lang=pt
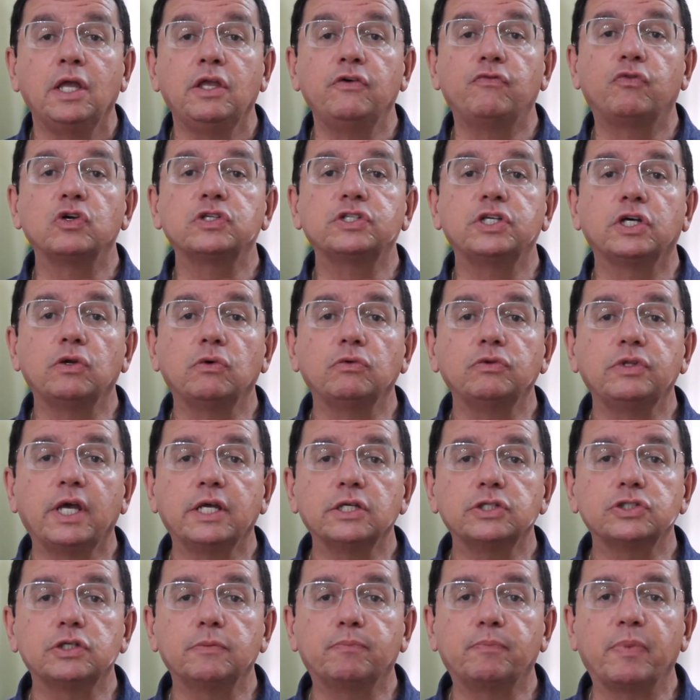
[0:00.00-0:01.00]
E você não
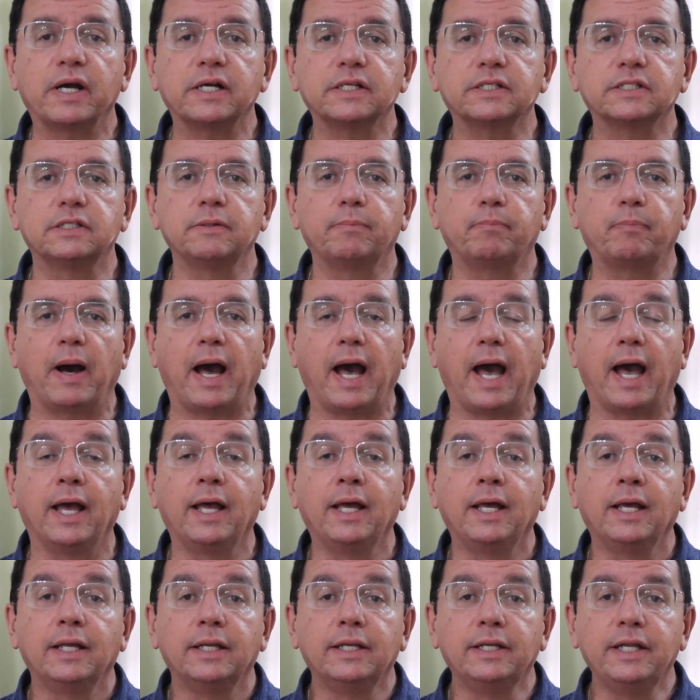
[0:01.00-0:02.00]
deixe de
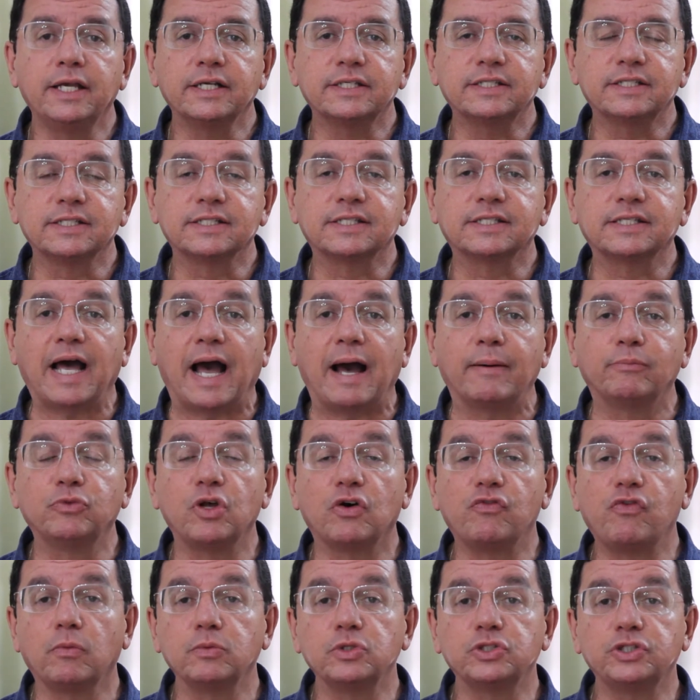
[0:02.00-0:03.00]
participar. Nesse
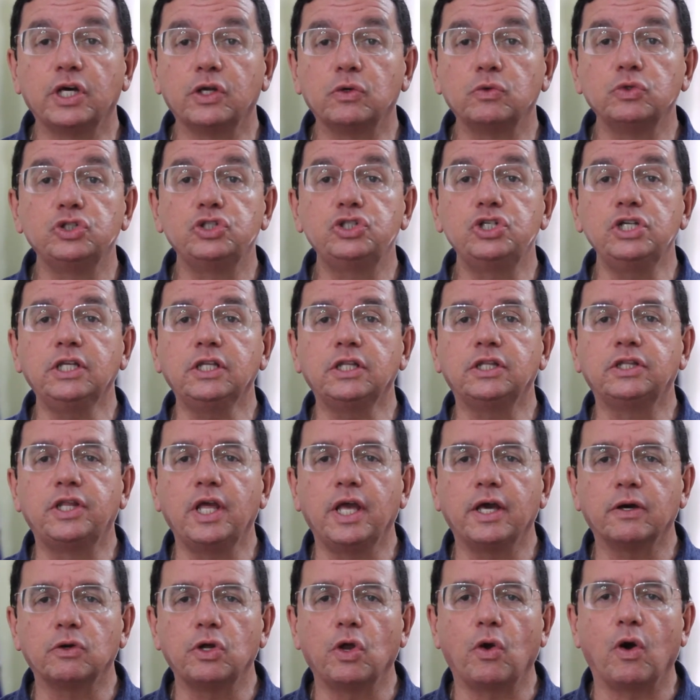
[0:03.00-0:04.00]
sábado nós vamos ter o dia
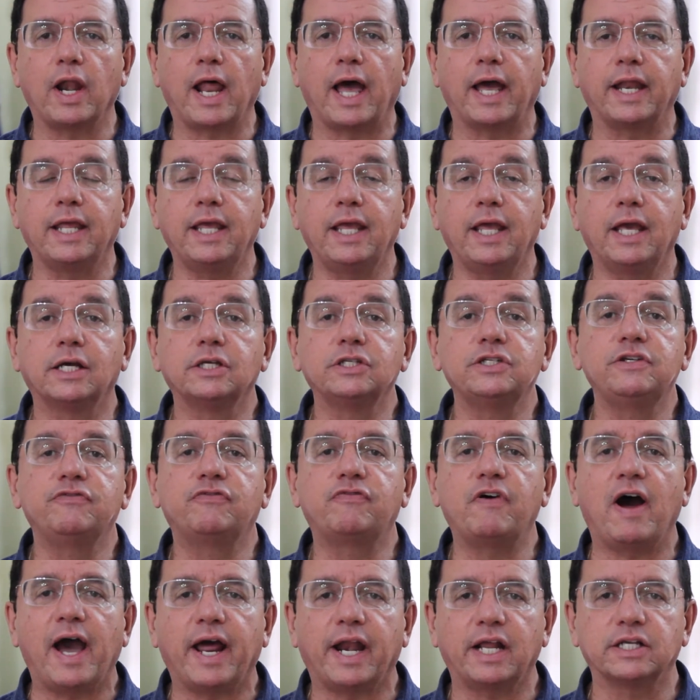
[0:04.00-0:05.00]
inteiro em Olaria de
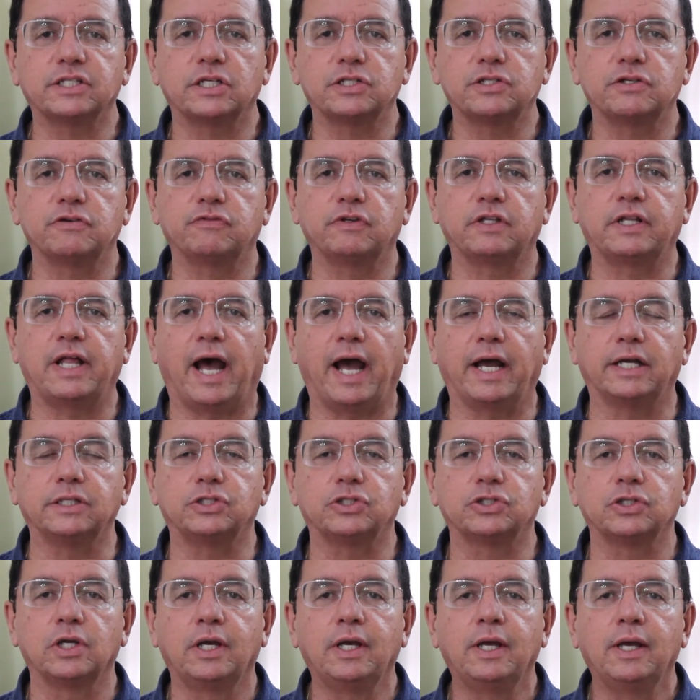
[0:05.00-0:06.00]
várias
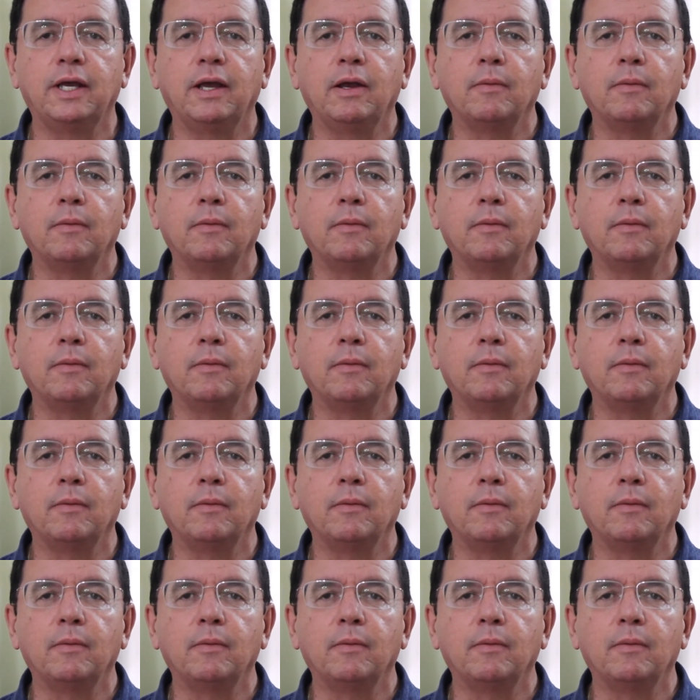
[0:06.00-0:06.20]
atividades.